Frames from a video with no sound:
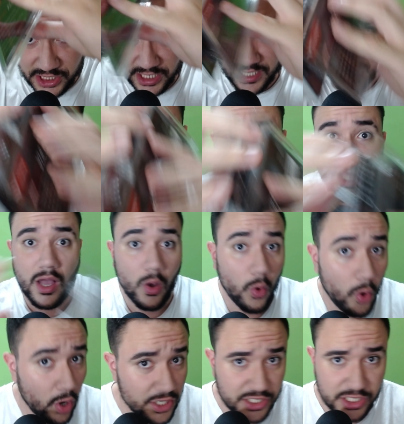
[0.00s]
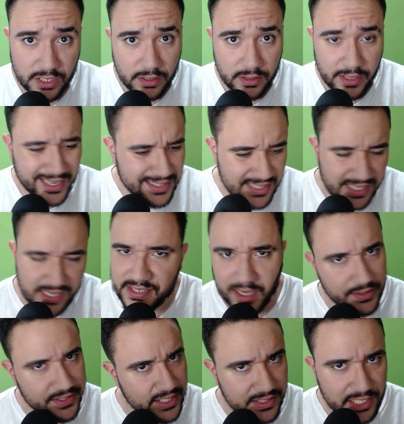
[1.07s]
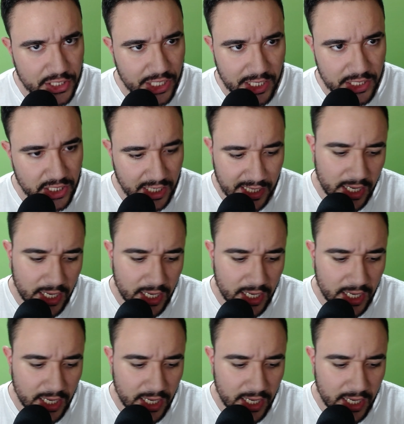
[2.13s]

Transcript: RAM. Hoje é essencial 16 GB de RAM.